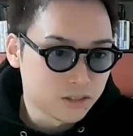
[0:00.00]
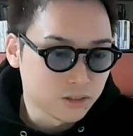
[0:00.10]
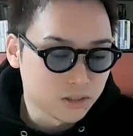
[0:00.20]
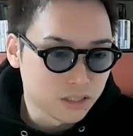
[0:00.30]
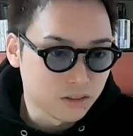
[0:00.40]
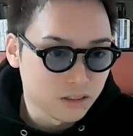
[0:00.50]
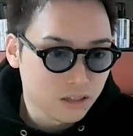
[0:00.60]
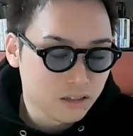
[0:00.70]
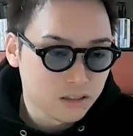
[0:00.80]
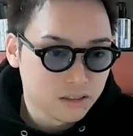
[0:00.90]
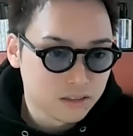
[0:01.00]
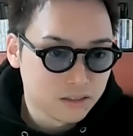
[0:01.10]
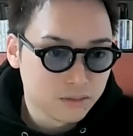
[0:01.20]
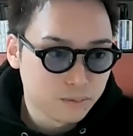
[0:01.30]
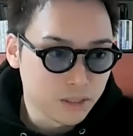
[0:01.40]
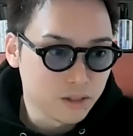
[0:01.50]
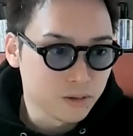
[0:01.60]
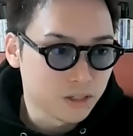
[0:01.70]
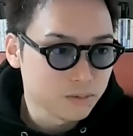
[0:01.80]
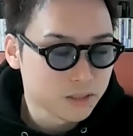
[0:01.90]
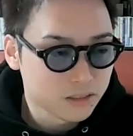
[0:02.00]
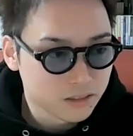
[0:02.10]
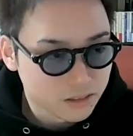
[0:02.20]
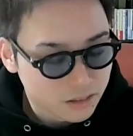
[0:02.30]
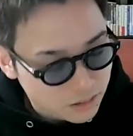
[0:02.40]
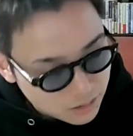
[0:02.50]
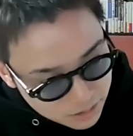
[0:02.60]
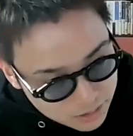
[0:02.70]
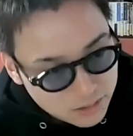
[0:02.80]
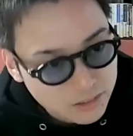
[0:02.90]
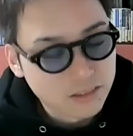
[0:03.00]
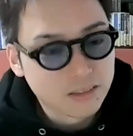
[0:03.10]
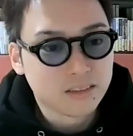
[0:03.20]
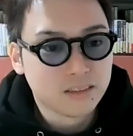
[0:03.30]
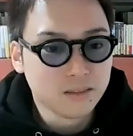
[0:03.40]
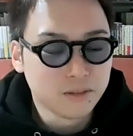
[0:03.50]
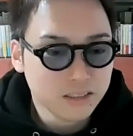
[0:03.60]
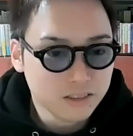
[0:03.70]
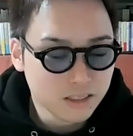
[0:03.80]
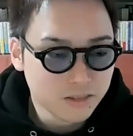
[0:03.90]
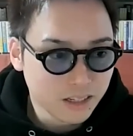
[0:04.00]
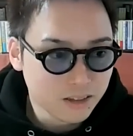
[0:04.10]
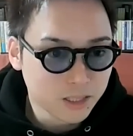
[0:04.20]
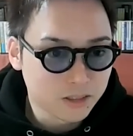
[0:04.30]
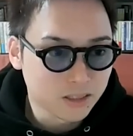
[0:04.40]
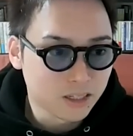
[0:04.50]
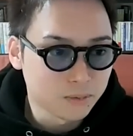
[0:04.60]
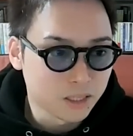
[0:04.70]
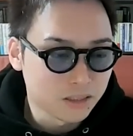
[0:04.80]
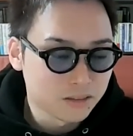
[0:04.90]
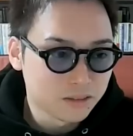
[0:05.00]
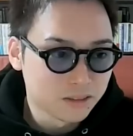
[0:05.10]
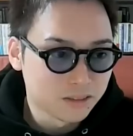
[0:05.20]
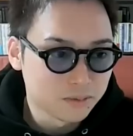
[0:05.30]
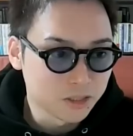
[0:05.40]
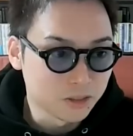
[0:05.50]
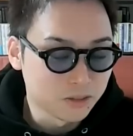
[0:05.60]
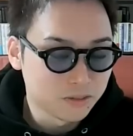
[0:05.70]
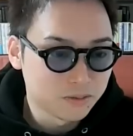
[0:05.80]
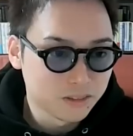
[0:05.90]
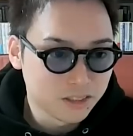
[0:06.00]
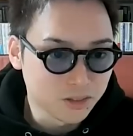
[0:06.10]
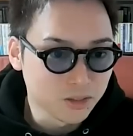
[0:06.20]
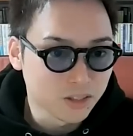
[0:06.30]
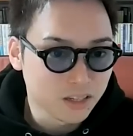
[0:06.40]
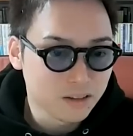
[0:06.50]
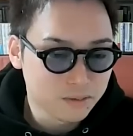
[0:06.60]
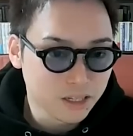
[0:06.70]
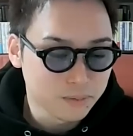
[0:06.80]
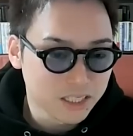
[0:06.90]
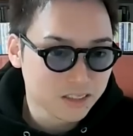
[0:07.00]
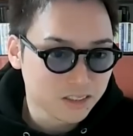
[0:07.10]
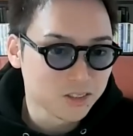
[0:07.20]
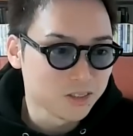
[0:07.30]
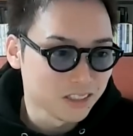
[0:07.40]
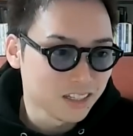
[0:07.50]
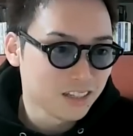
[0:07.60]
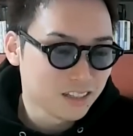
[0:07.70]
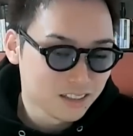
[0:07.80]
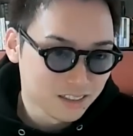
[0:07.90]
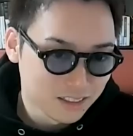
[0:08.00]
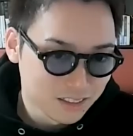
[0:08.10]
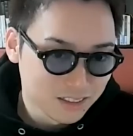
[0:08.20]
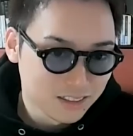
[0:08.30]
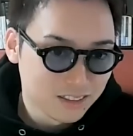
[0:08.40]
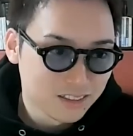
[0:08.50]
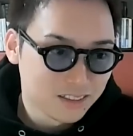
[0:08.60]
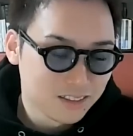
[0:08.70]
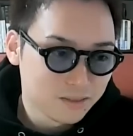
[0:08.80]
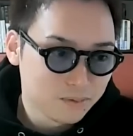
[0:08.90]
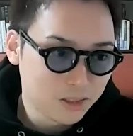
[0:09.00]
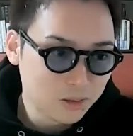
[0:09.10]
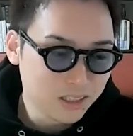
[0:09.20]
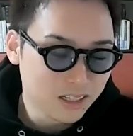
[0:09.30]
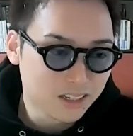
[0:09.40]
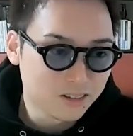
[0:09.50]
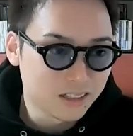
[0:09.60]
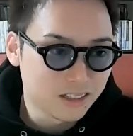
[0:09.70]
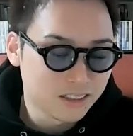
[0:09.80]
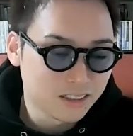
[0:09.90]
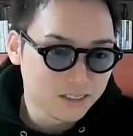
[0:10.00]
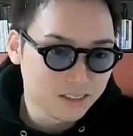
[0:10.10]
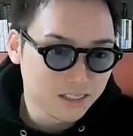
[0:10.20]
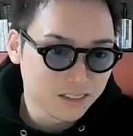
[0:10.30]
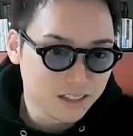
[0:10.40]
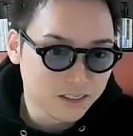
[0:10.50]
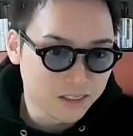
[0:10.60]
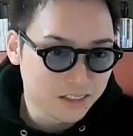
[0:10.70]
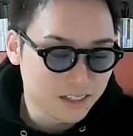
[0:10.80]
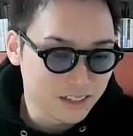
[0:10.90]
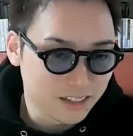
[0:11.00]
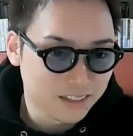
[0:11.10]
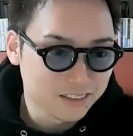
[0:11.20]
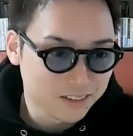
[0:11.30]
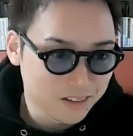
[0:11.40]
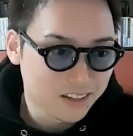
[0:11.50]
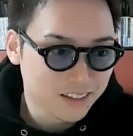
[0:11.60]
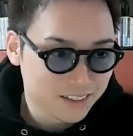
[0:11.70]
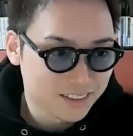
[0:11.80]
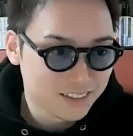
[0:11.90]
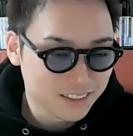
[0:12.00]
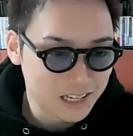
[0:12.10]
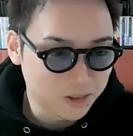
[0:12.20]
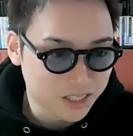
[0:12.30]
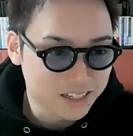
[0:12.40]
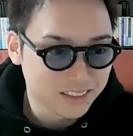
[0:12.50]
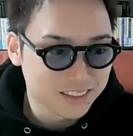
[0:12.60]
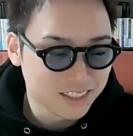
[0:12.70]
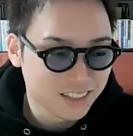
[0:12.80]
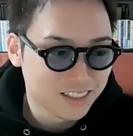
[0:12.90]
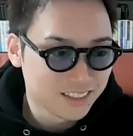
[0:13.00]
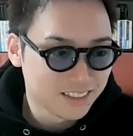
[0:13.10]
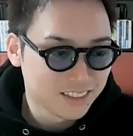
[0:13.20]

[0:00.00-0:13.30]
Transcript: 注しようとしてるんで、勉強になります。でも外注さんはね、うまく使えれば、もちろん強いので、手がめちゃくちゃ強いので、まあ、どっかからは外注さん使えるようにならなきゃいけないですけどね。結構大変ですね。